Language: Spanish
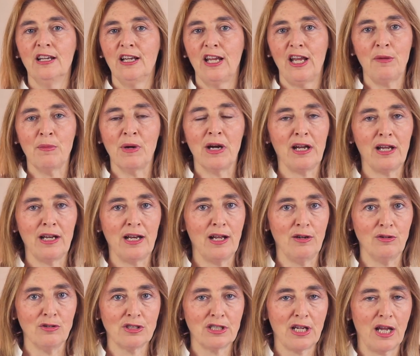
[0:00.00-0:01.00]

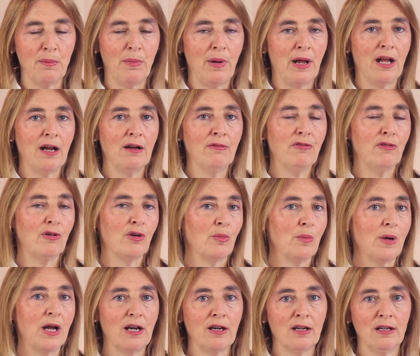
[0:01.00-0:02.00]
Imaginaros que para
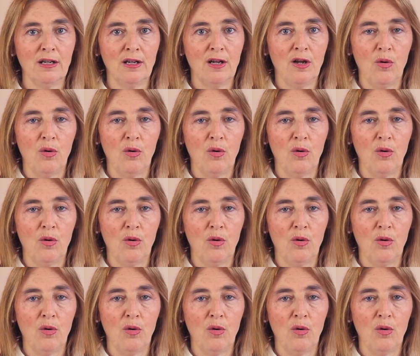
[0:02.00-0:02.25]
formar